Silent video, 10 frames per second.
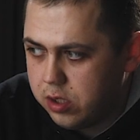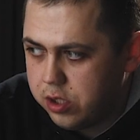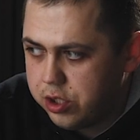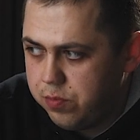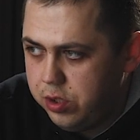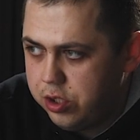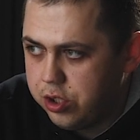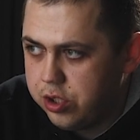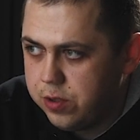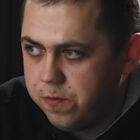даже
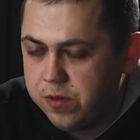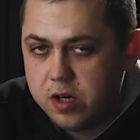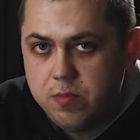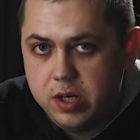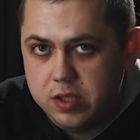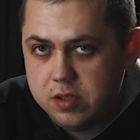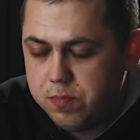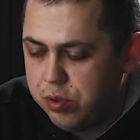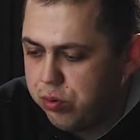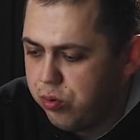меньше, чем в аромате
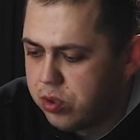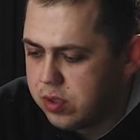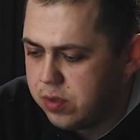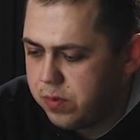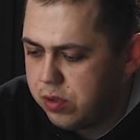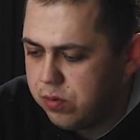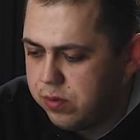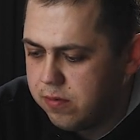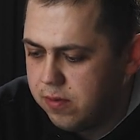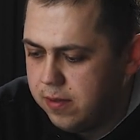спиртуозность
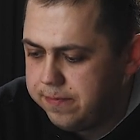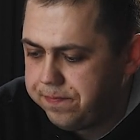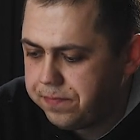присутствовала.